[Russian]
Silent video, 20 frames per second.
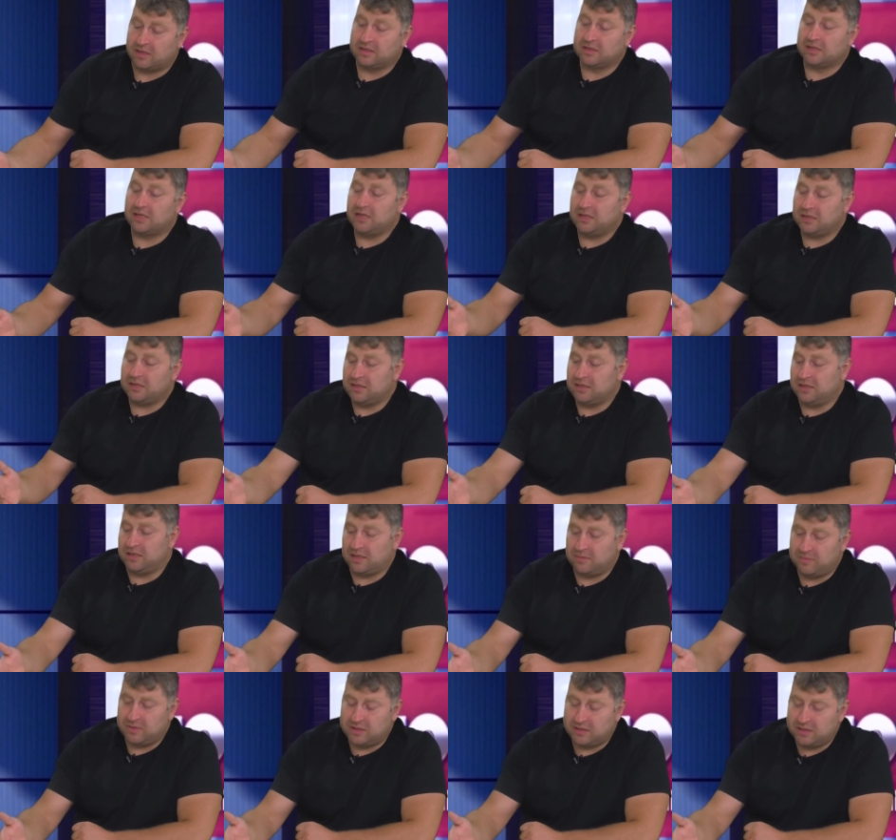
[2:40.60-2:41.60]
конкретные
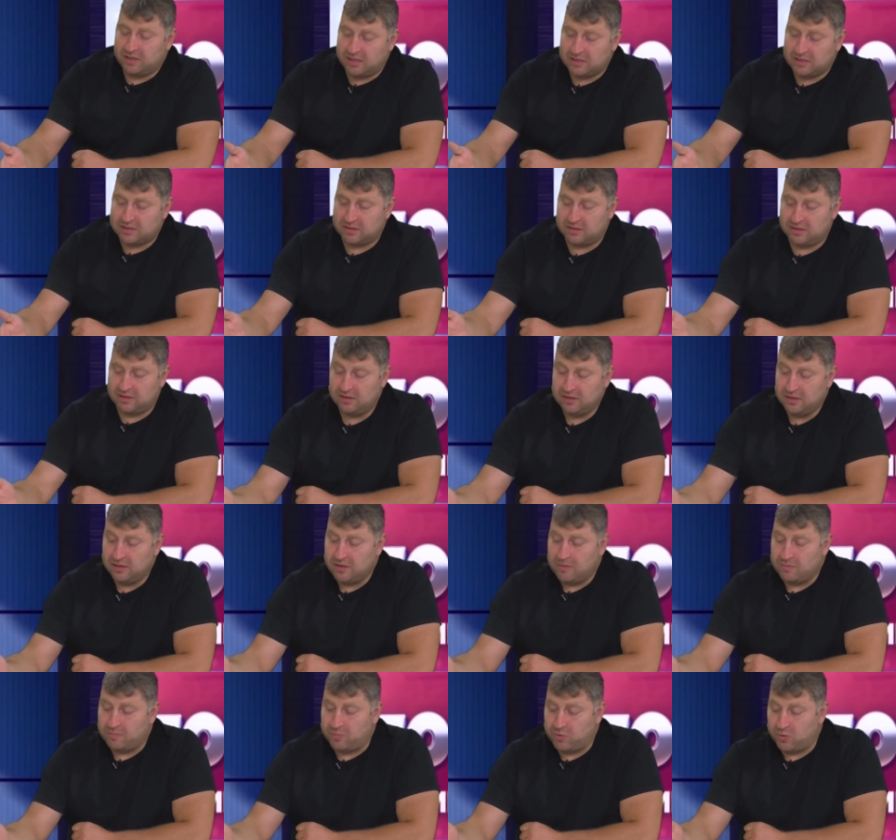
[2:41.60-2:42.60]
рекомендации
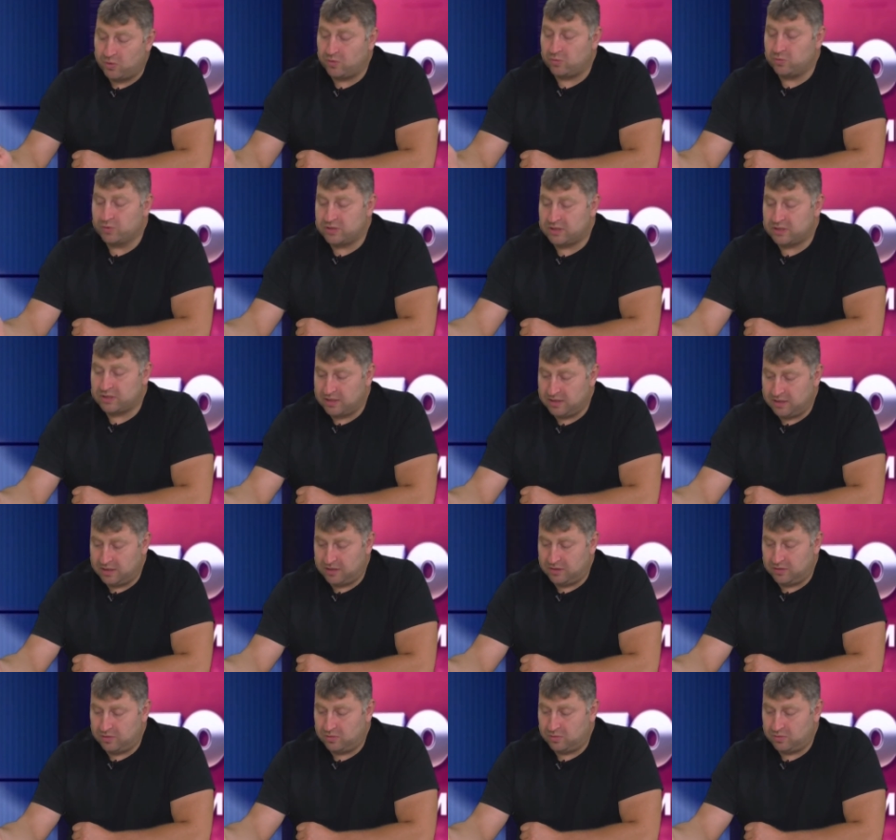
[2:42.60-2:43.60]
по
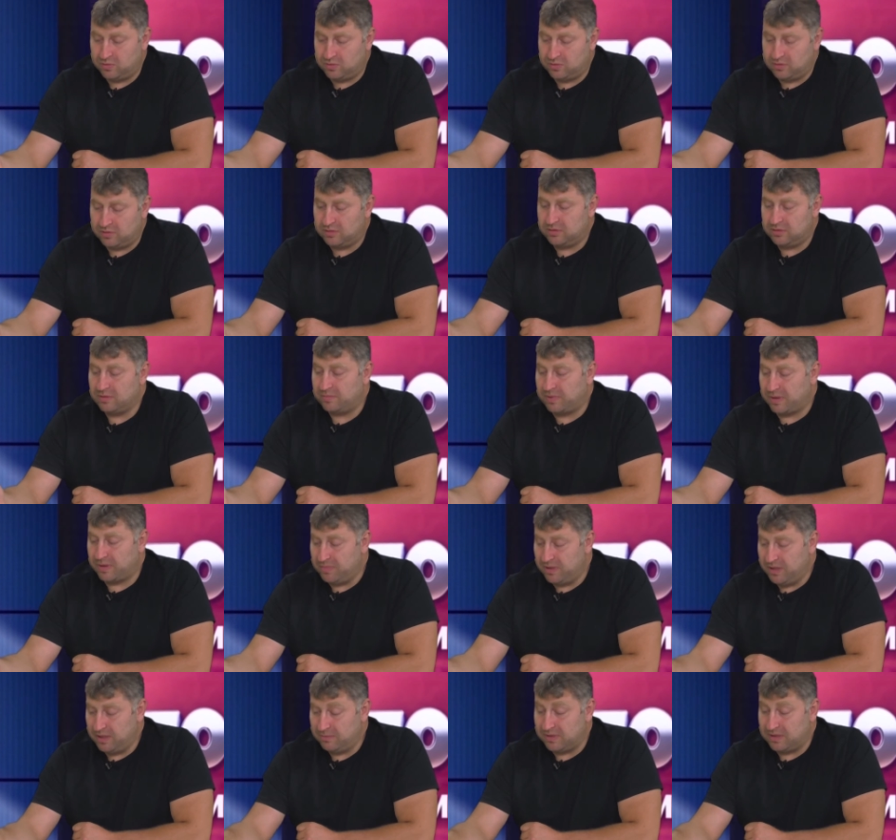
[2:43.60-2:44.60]
устранению
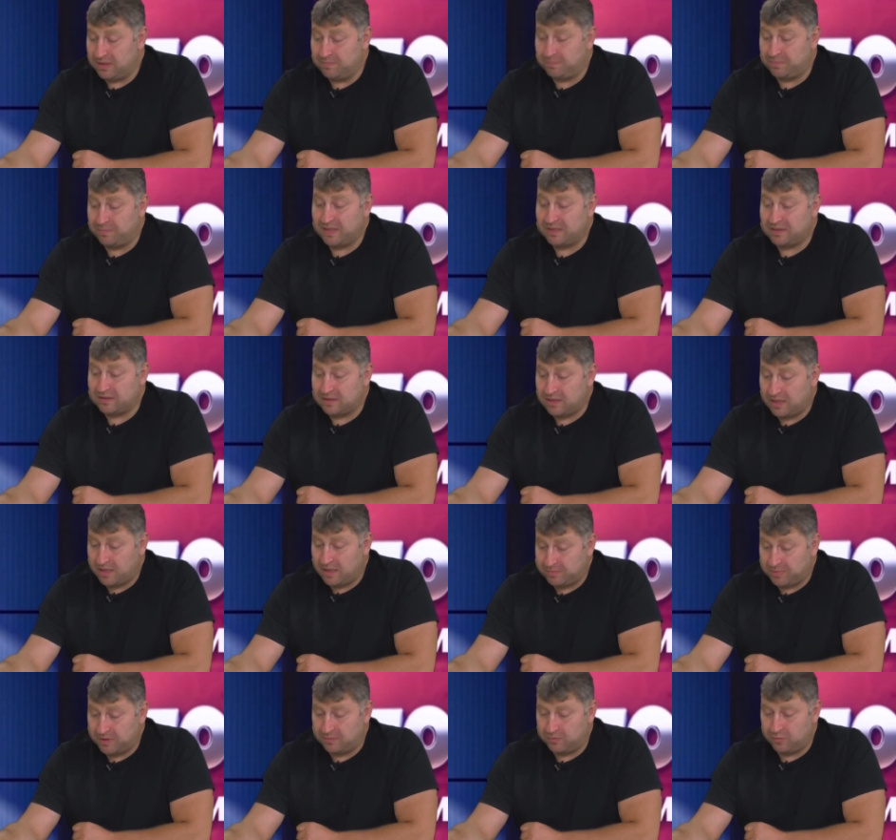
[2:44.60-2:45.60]
проблем и
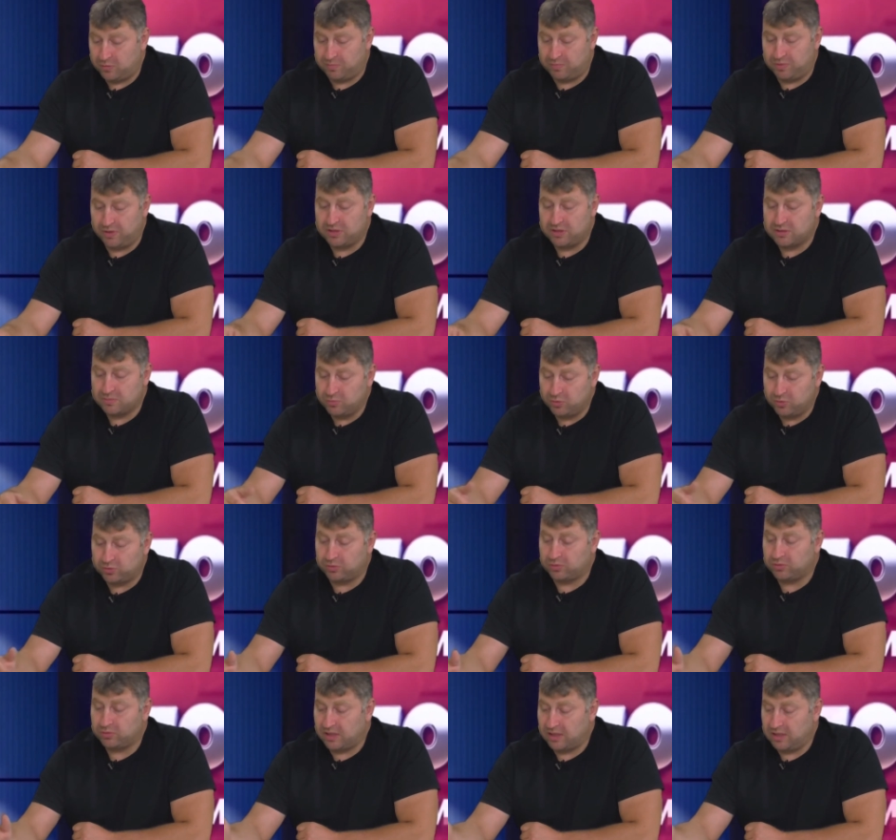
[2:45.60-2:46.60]
поэтапному
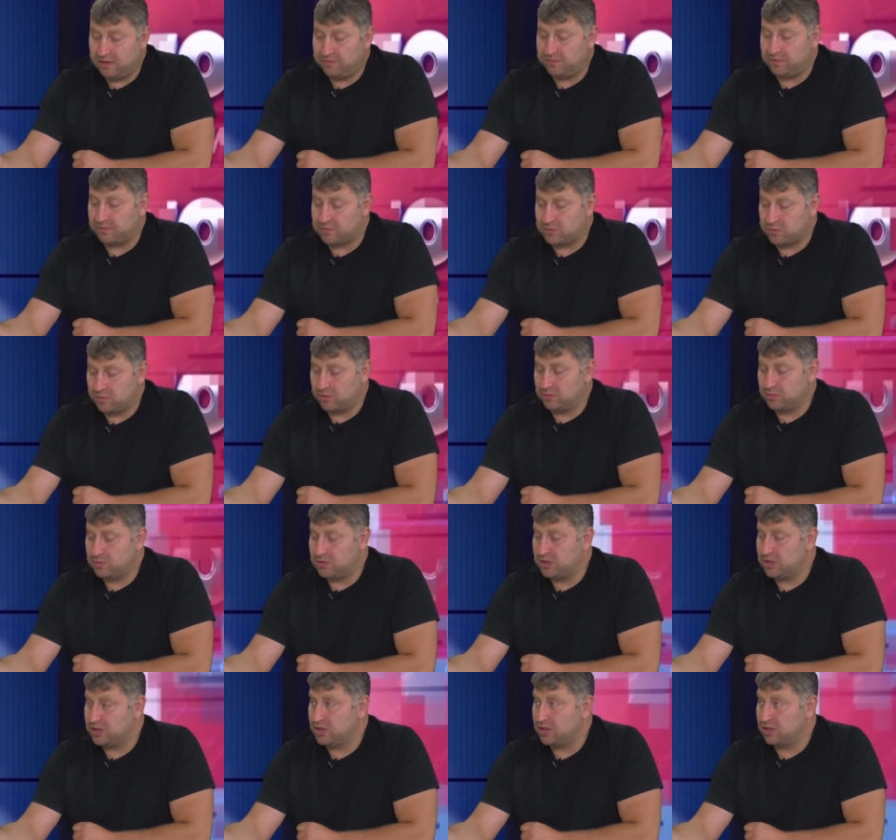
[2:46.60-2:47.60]
пересмотру тарифа в
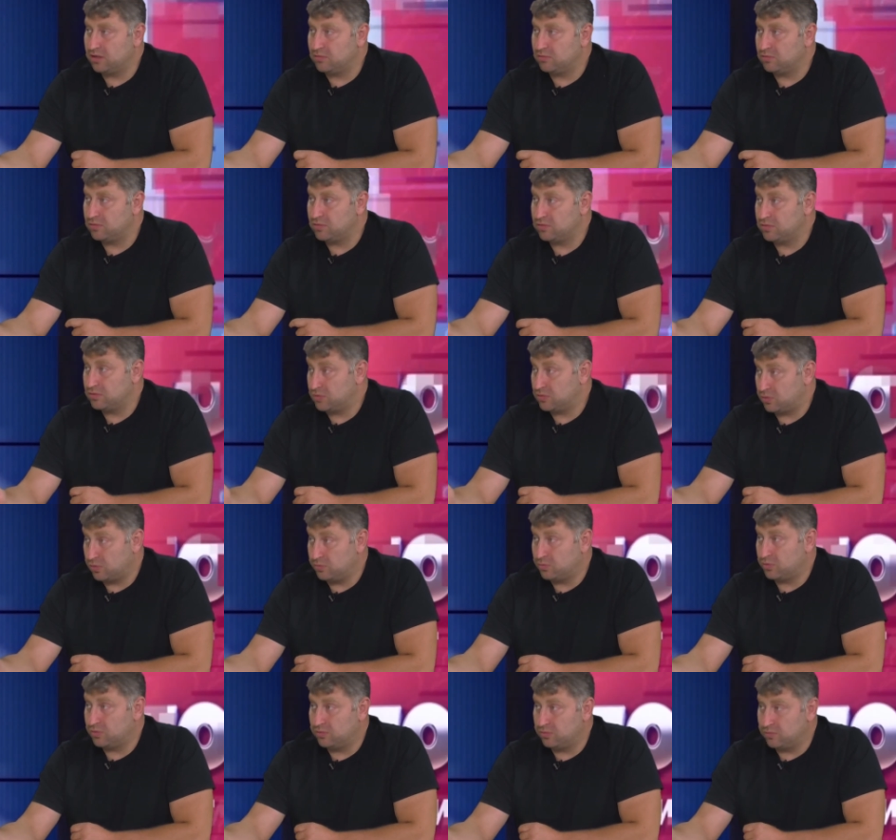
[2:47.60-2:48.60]
сторону снижения. То есть,
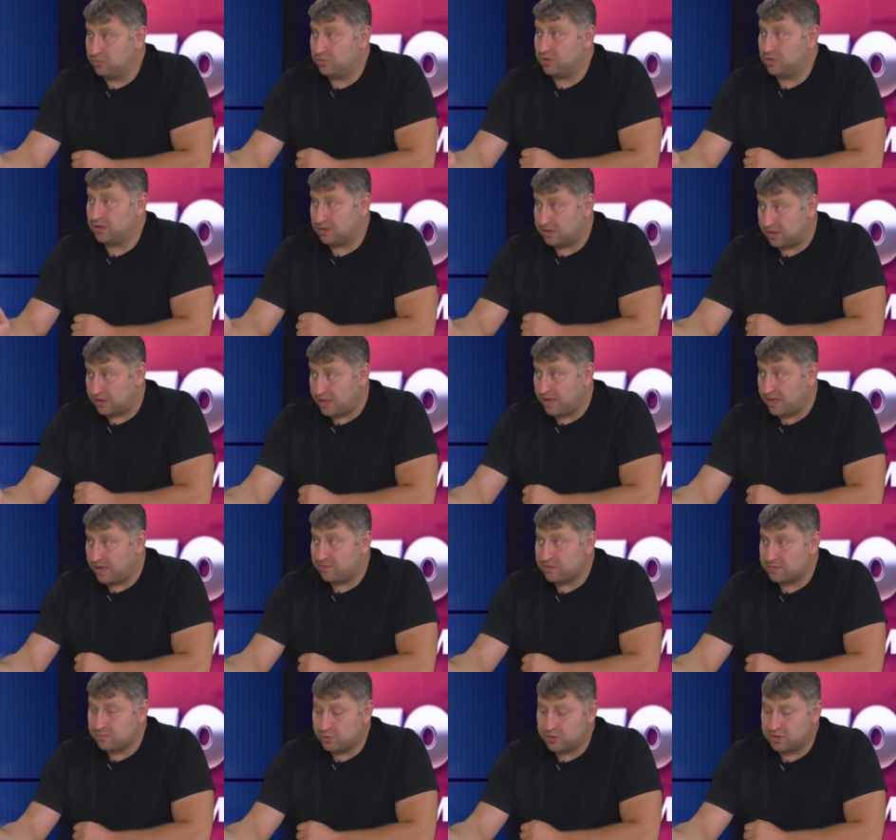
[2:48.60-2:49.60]
что, ну,
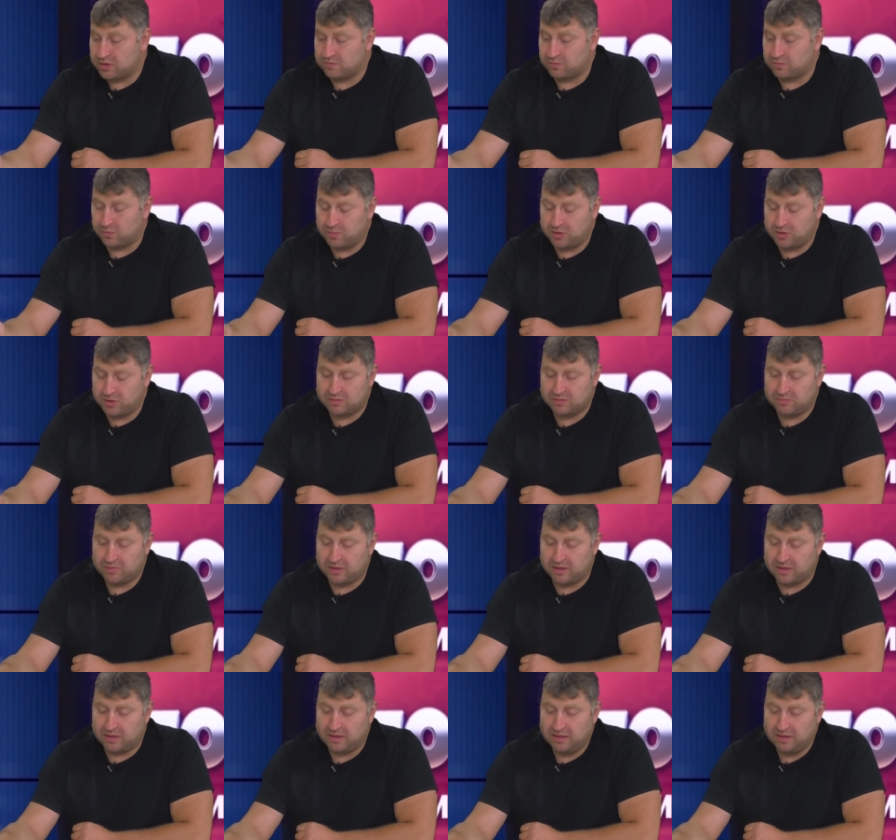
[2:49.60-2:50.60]
такая возможность в Рубежном
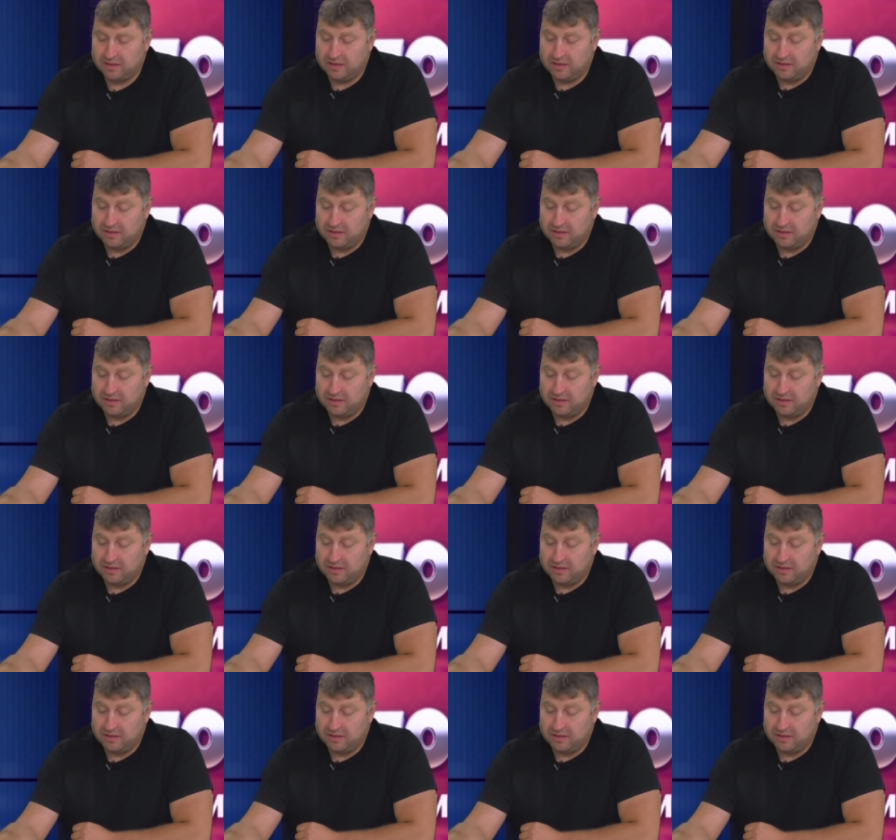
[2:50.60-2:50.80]
была.